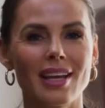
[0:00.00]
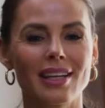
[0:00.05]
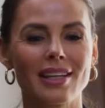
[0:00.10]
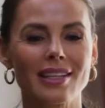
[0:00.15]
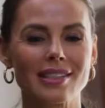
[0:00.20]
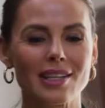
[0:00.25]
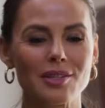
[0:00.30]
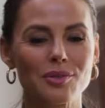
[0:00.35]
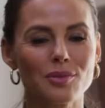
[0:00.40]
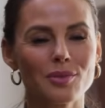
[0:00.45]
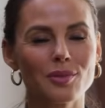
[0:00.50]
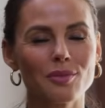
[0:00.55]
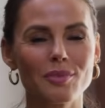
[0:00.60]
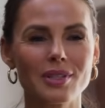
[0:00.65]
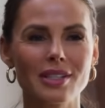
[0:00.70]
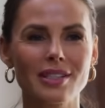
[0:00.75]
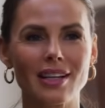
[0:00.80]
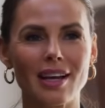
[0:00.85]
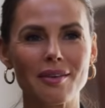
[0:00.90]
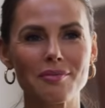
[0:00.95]
Jetzt hast du uns so ein
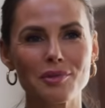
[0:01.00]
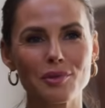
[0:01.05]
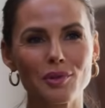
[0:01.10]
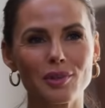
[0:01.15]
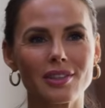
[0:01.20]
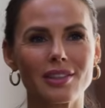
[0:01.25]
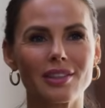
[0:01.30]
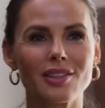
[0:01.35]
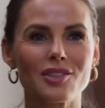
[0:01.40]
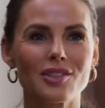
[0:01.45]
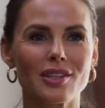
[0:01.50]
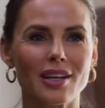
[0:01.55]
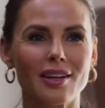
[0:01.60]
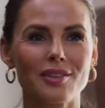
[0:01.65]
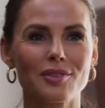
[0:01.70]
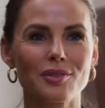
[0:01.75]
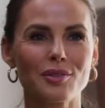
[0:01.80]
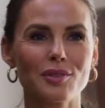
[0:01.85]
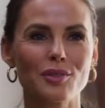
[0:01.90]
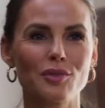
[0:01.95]
bisschen abgeholt in den
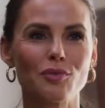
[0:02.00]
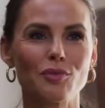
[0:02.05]
Status